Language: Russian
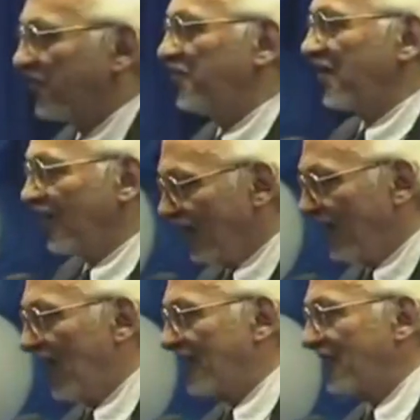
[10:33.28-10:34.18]
теперь
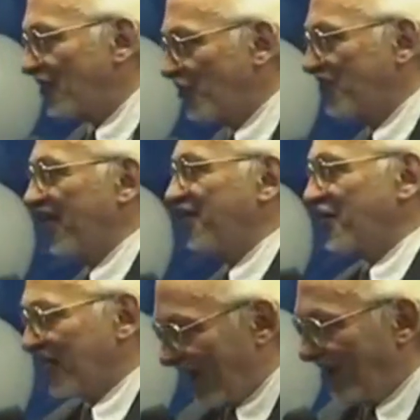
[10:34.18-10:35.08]
отношусь к этой
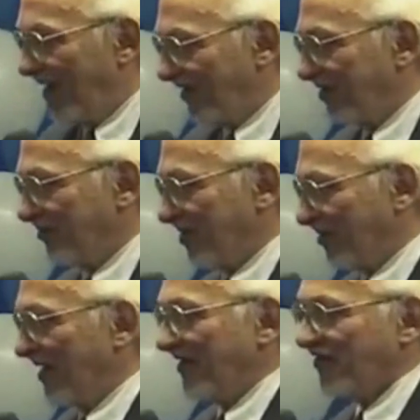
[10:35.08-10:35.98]
же команде,
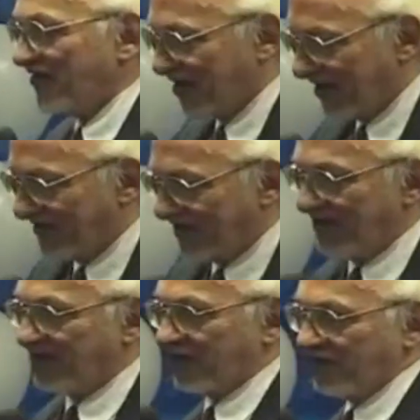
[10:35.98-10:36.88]
понимаете,
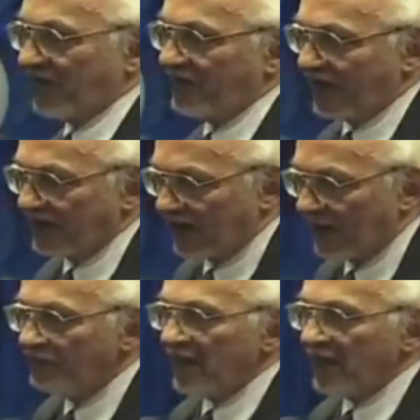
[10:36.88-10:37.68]
исследователей трансферфактора.